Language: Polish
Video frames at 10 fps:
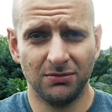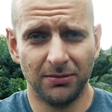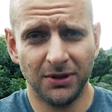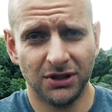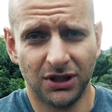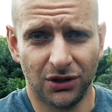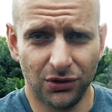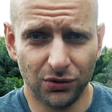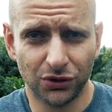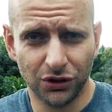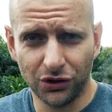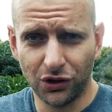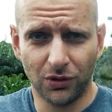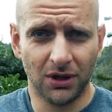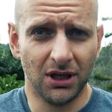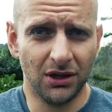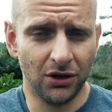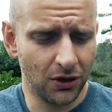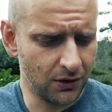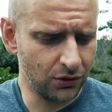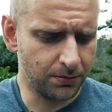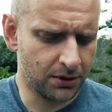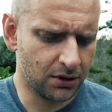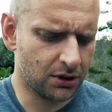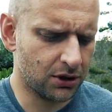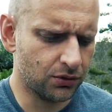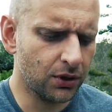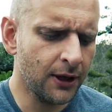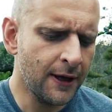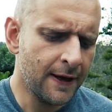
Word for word: bo będzie tego dużo dookoła, dookoła dupy i dookoła nóg.